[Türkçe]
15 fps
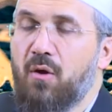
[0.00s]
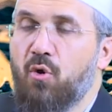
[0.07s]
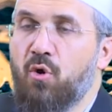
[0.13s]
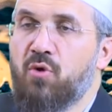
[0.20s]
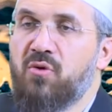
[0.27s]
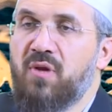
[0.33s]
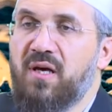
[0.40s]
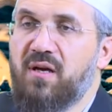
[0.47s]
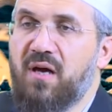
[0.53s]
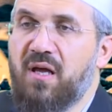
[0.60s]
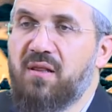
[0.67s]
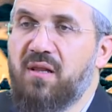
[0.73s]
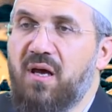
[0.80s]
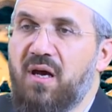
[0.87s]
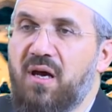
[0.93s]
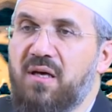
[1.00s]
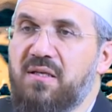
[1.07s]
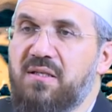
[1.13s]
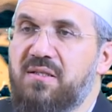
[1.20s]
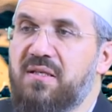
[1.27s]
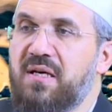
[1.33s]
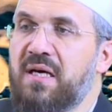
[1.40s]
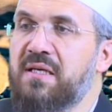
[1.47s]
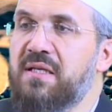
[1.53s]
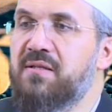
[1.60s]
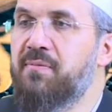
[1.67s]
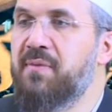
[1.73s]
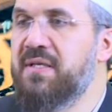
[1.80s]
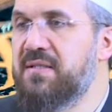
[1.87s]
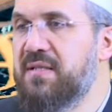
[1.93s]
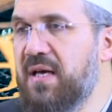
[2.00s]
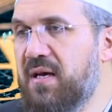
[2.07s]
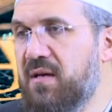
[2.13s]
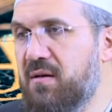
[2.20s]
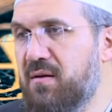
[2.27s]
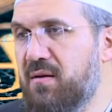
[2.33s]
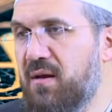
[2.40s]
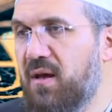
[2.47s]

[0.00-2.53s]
Onlar Allah'a isyan etmezler.